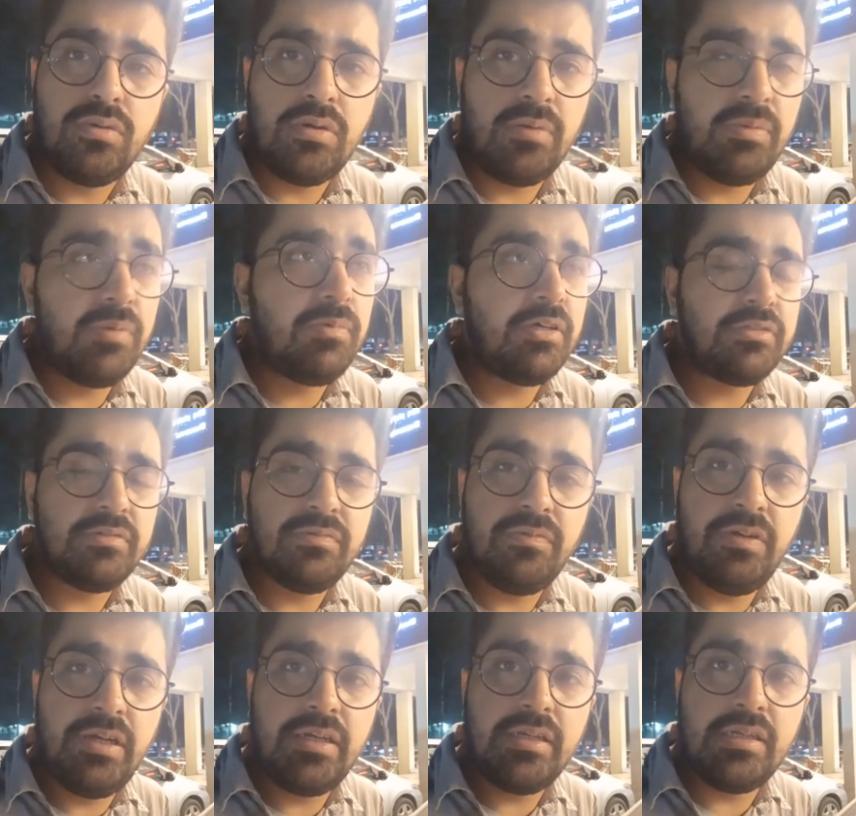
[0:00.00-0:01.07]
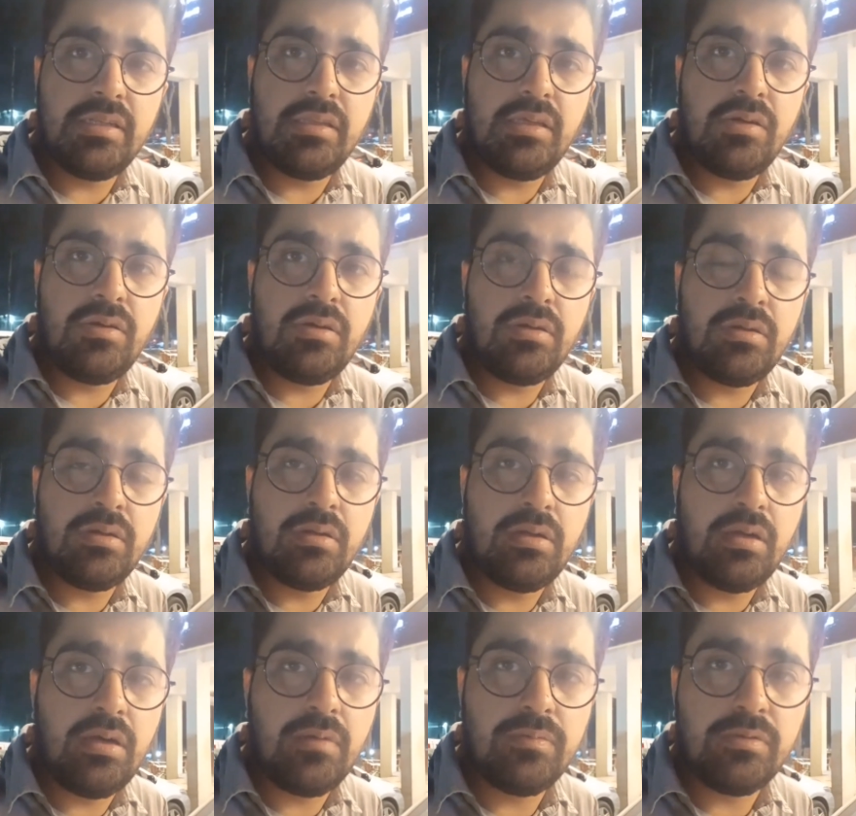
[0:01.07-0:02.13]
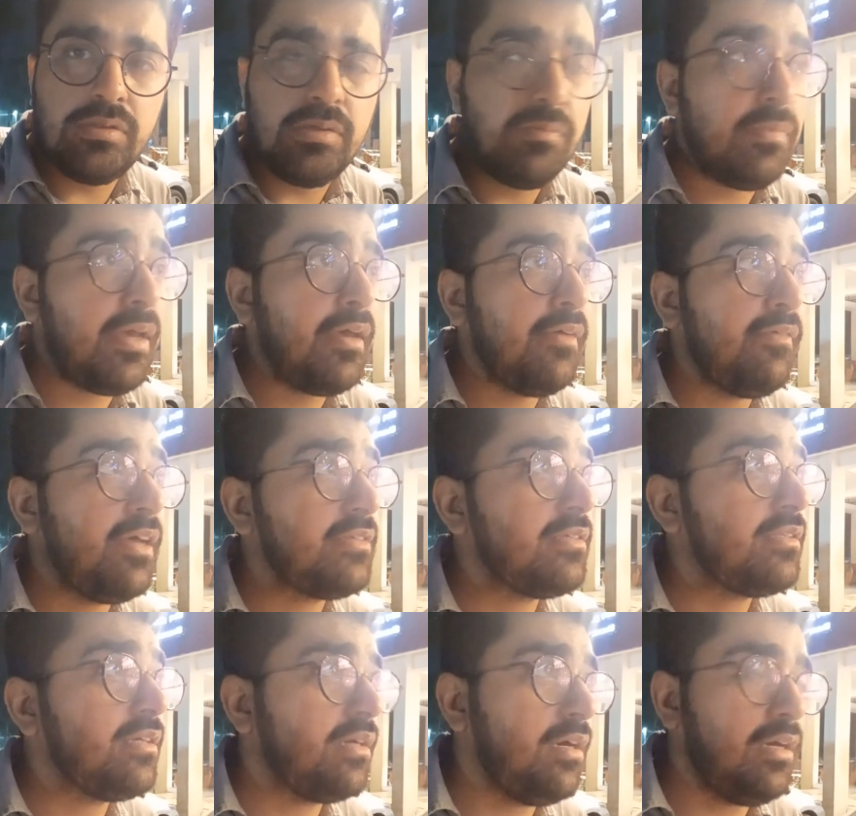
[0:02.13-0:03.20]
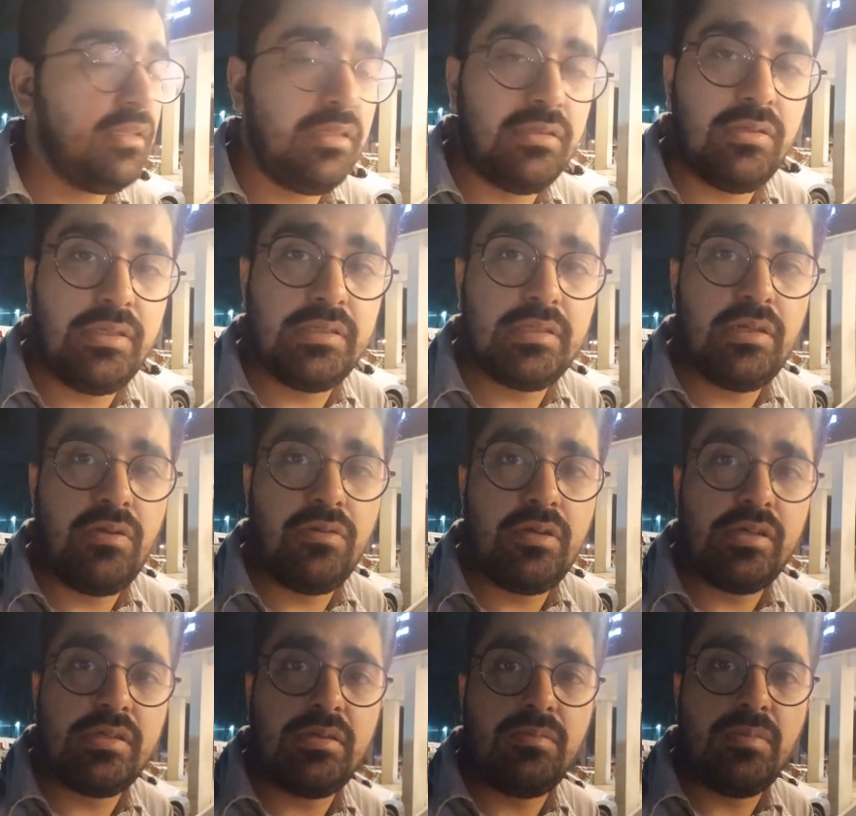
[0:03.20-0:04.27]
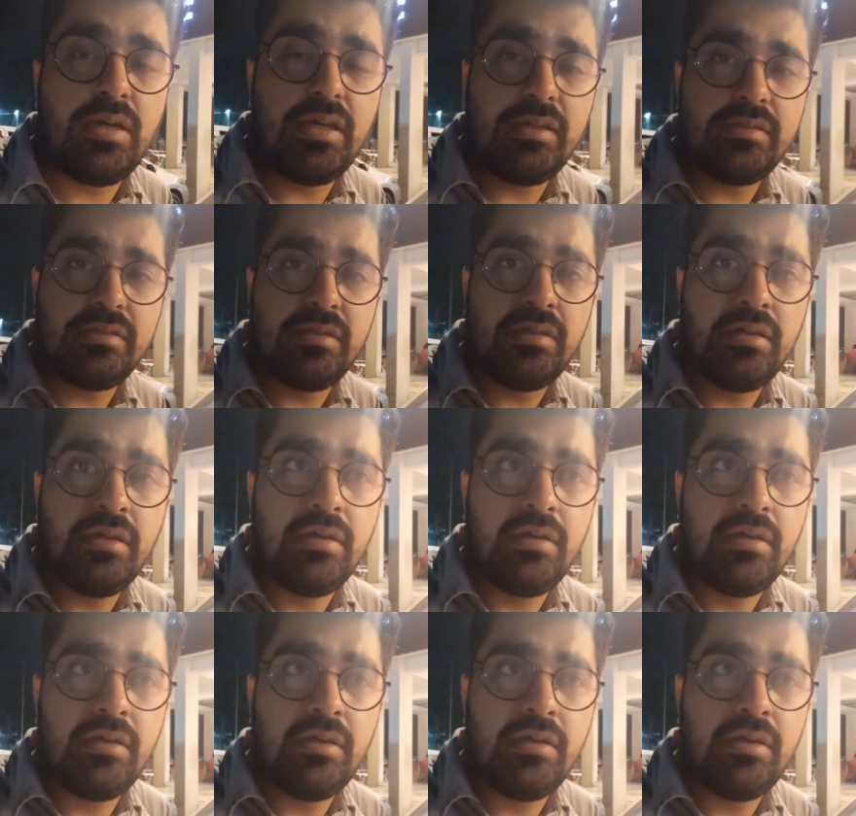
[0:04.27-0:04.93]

अभी बस वेट करते हैं और आपको मैं वैसे दिखा देता हूँ इसकी लोकेशन बाहर से